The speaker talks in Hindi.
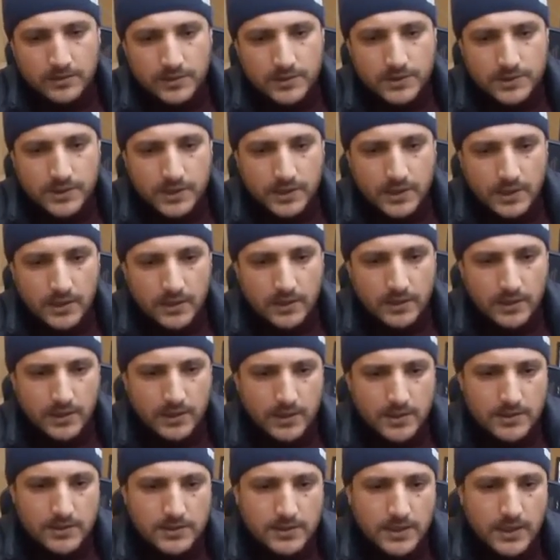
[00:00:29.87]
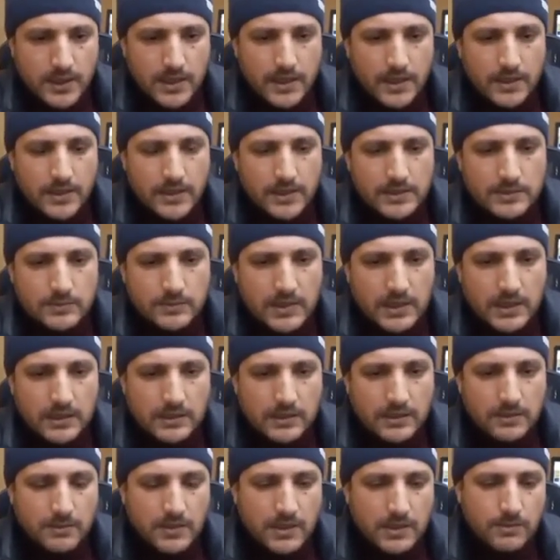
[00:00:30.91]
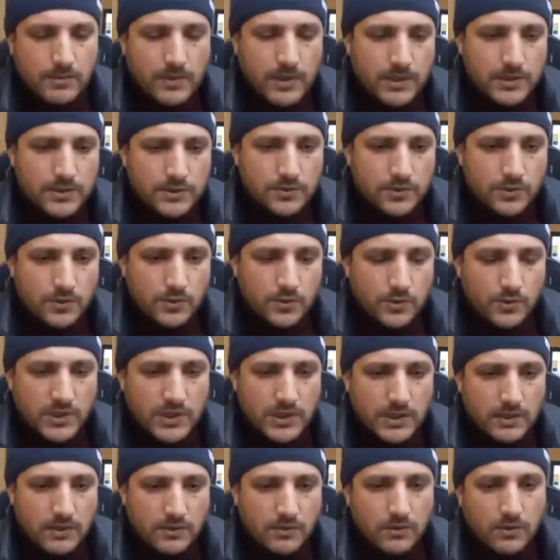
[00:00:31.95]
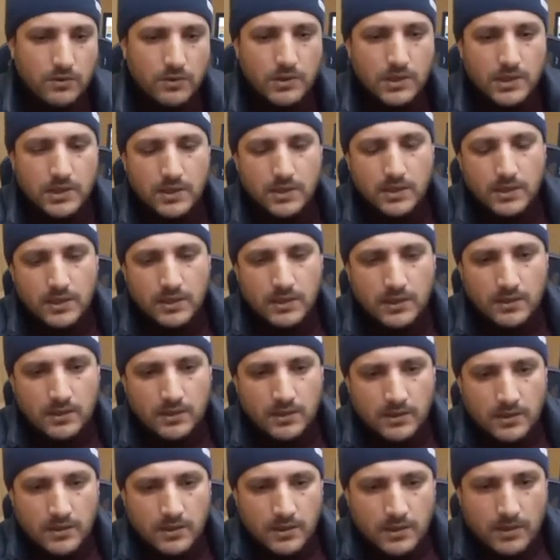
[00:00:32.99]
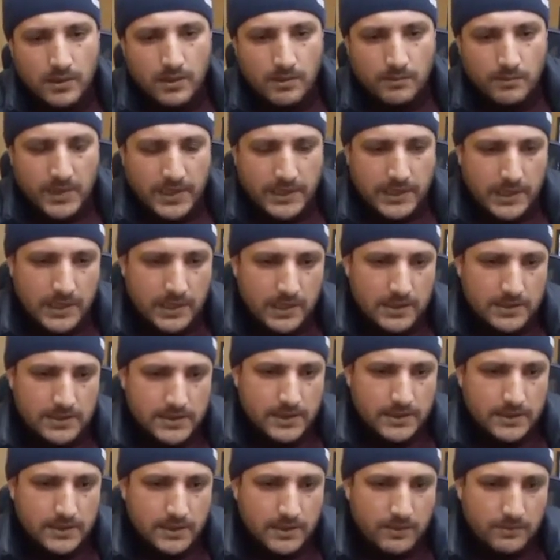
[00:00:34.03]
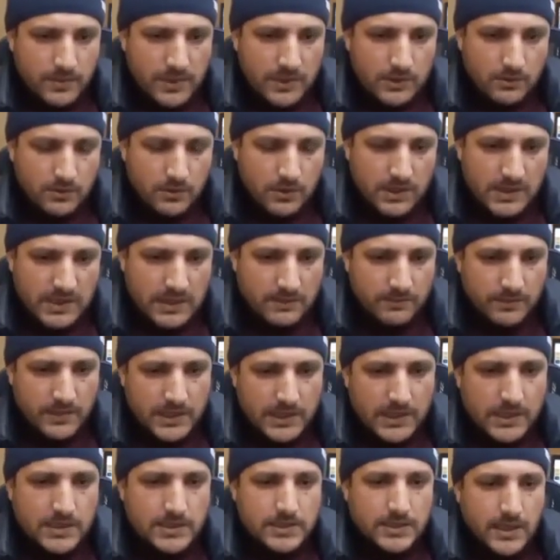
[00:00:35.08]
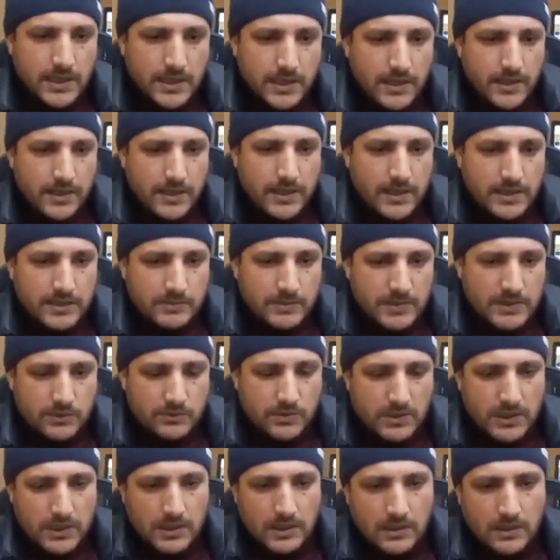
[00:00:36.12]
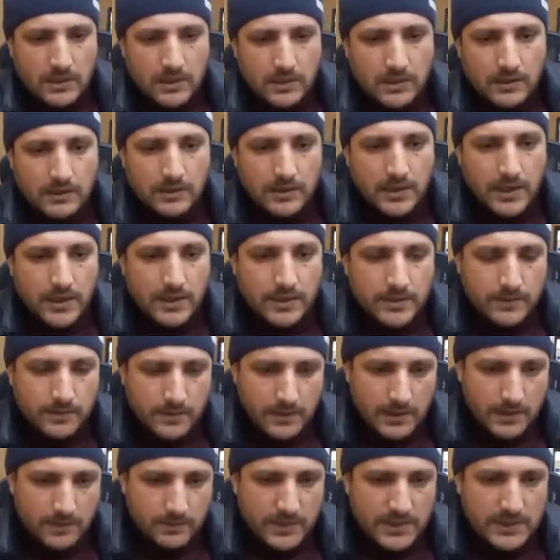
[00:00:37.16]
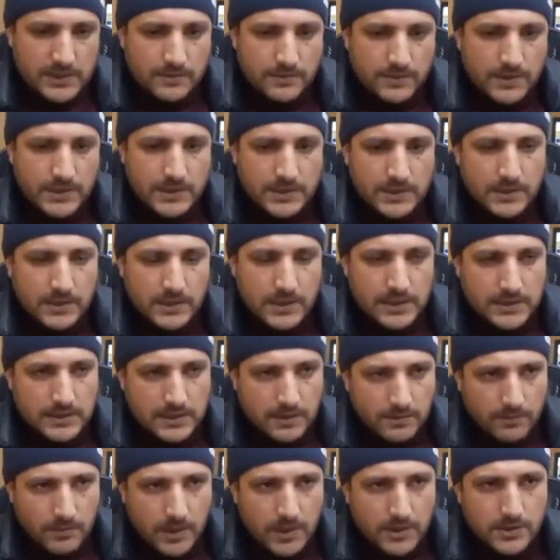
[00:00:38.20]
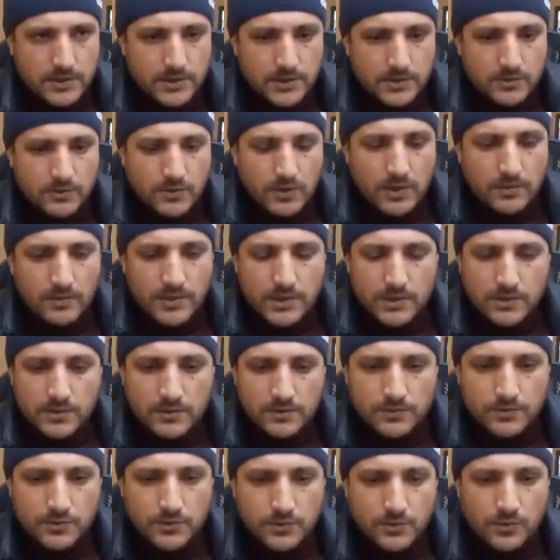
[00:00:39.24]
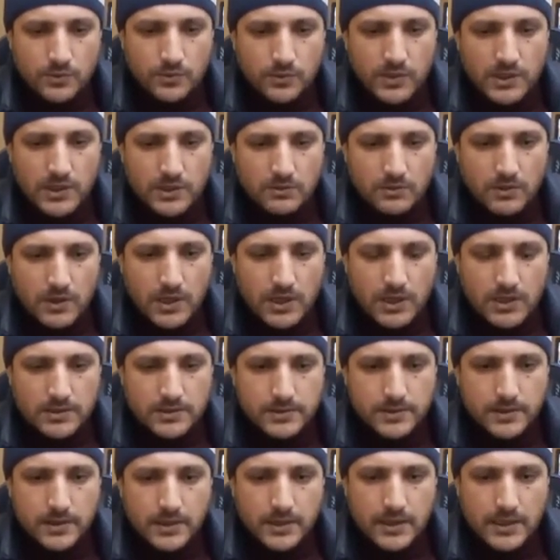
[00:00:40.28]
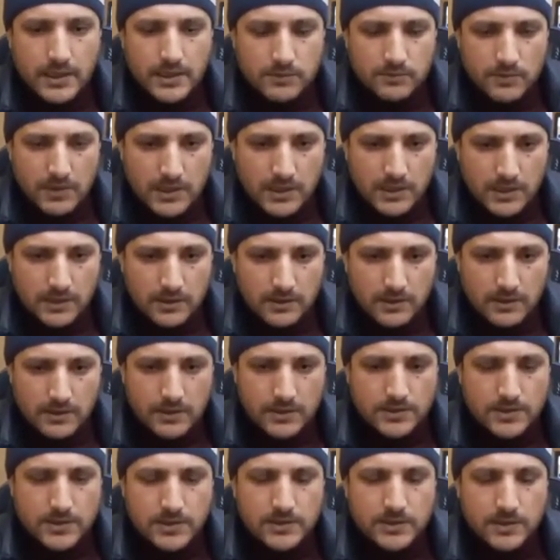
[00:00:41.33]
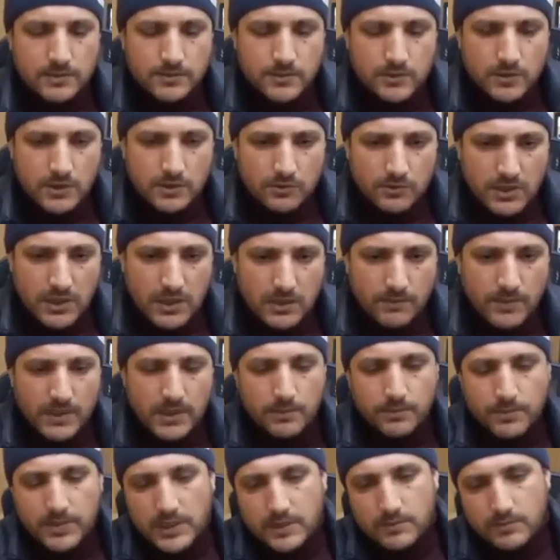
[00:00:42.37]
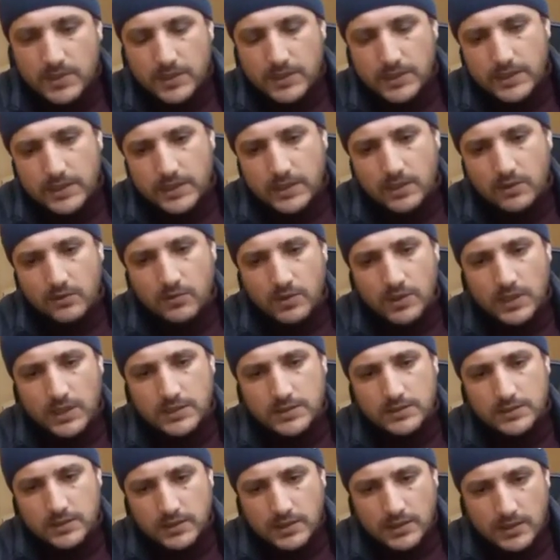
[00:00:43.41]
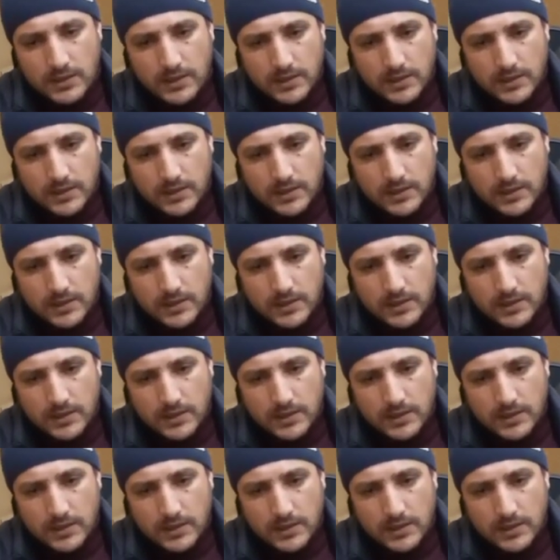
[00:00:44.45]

डिस्ट्रिक अनंतनाग इन सारे एरियाज़ में हल्की बर्फबारी शुरू हुई है और बनिहाल सेक्टर बटोट रामबन इन सारे एरियाज़ में जो है लाइट प्रेसिपिटेशन खासकर बारिशें जो है अभी शुरू हुई है तो आज ग्रेजुअली सिस्टम जो है थोड़ा अपना पीक पकड़ेगा और आज